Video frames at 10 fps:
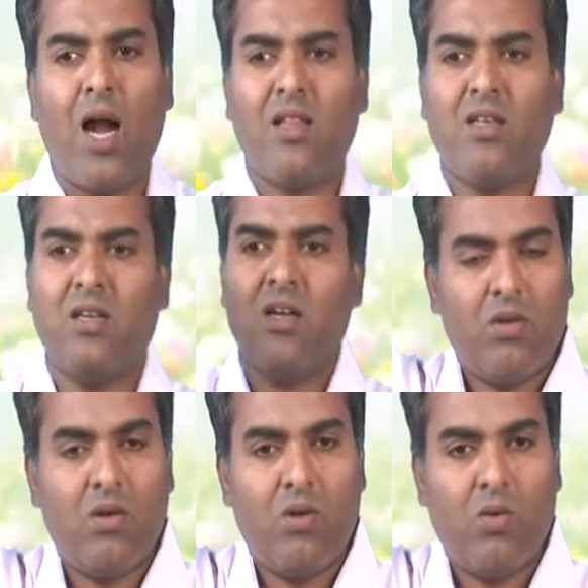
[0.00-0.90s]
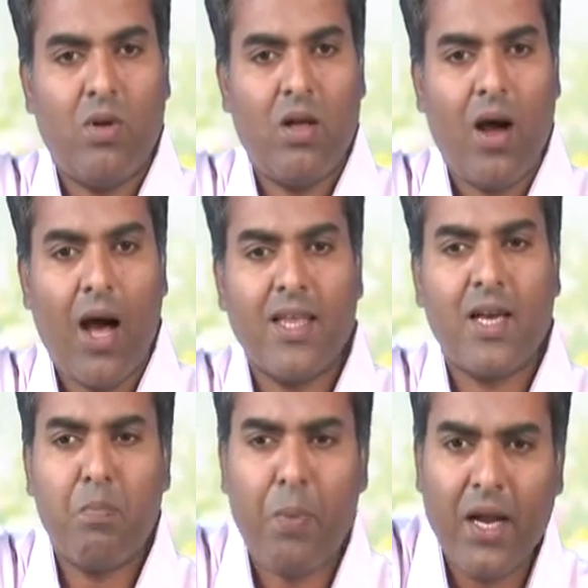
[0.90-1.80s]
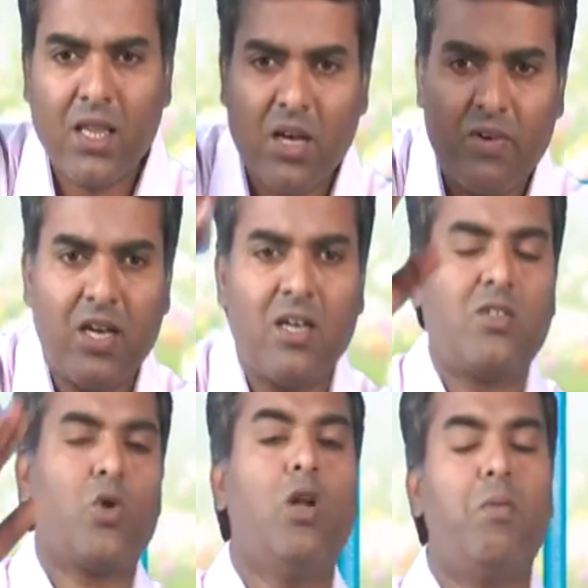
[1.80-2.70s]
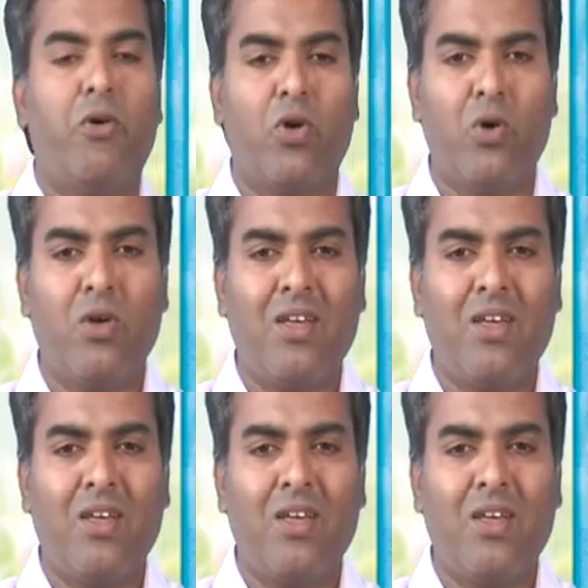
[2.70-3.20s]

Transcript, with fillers: அல்லது அதிகம் படித்தவன் என்று சொல்லுபவரோ